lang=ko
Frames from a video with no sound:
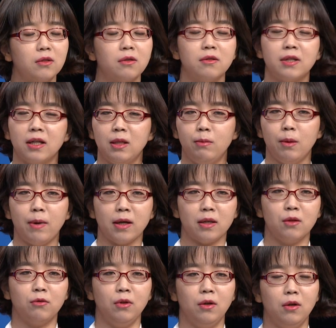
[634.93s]
선생님이
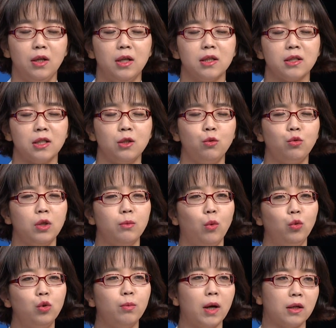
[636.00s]
바뀌고요. 친구들이
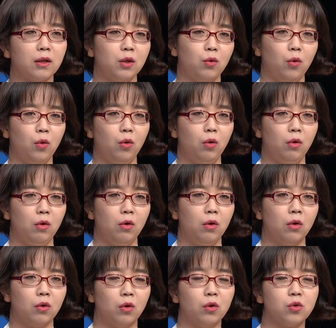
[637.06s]
모두 바뀌고.
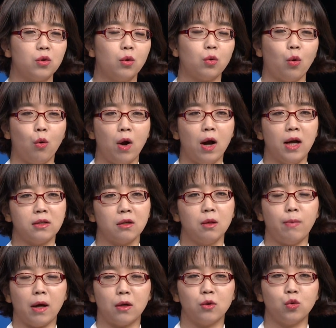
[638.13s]
그렇죠. 교과 과정이
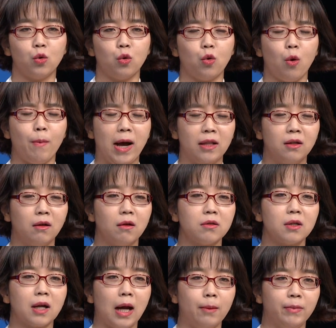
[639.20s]
바뀔 수도 있고 많은 것을
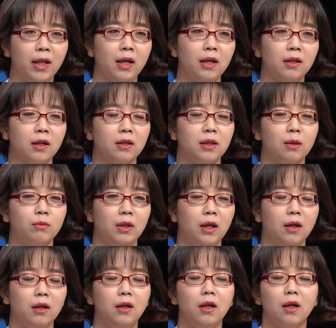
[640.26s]
감내해야 되기
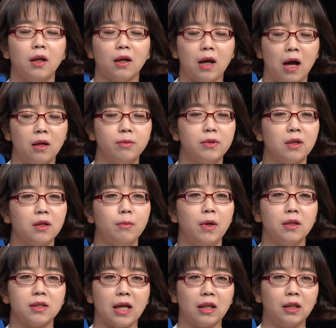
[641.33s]
때문에
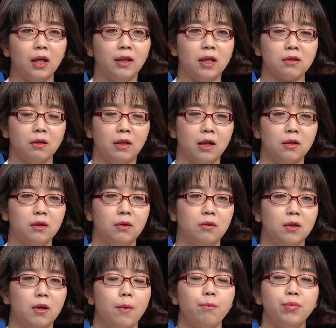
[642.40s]
가급적이면 자퇴나 전학은
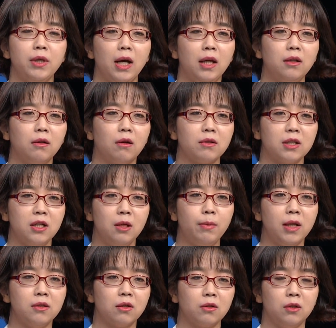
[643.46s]
피하는 것이
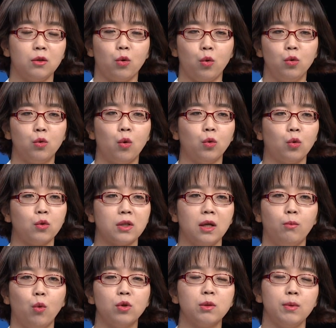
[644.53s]
일반적인 교육 공동체의
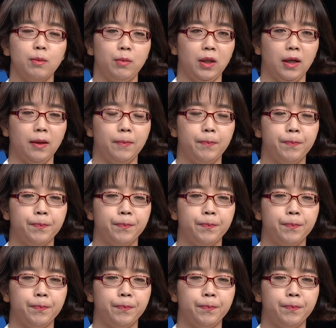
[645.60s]
모습입니다.